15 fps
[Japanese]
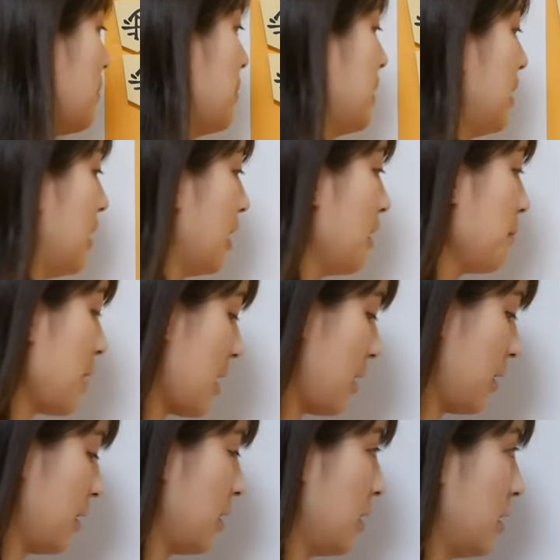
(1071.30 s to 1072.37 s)
攻めていけば
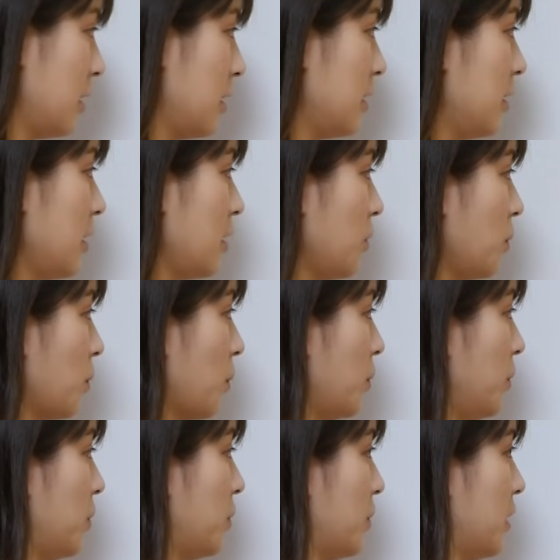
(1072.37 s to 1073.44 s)
自然と
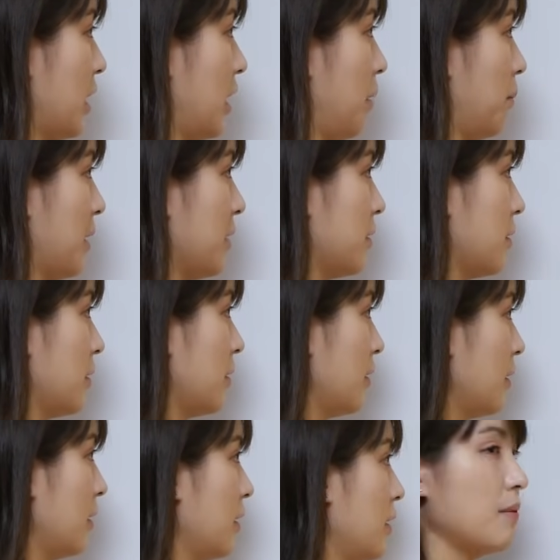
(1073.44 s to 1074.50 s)
良くなります。
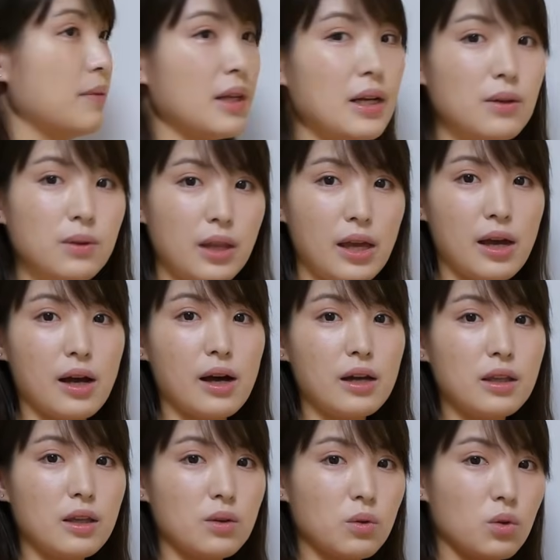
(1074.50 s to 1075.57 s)
なので
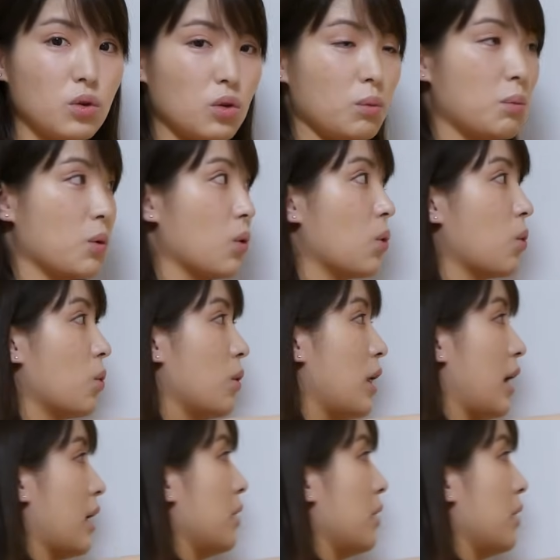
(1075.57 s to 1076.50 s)
相手の人もここで